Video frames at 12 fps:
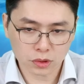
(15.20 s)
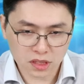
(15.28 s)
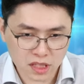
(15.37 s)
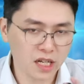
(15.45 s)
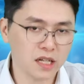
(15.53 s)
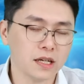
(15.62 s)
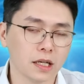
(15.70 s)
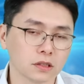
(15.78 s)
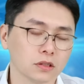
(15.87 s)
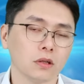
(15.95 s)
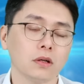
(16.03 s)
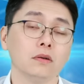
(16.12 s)
个天量
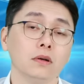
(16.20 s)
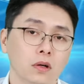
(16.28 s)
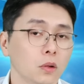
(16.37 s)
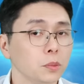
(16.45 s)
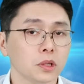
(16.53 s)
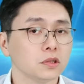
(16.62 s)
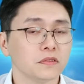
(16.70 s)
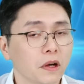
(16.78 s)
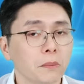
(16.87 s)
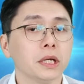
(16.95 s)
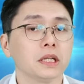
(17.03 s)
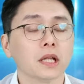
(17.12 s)
之后，后面都是
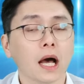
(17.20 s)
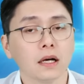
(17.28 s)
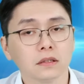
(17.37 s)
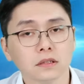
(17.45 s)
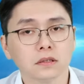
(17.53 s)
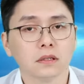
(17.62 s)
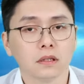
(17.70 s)
翻倍的大行情。